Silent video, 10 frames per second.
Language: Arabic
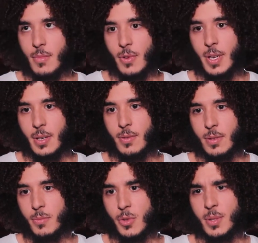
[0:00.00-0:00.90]
وي
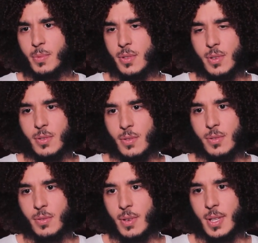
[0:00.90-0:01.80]
كنت موجود بليزيور
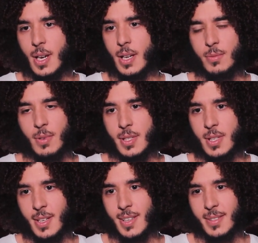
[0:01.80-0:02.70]
شونسون هاد كات ولا
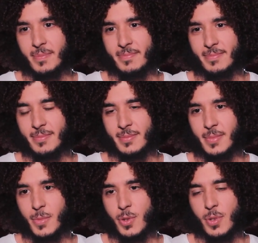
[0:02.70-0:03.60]
سانك
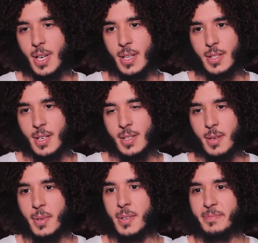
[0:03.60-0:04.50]
توجور اللي قدير
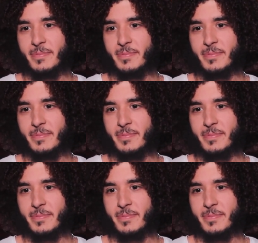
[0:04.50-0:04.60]
حسابك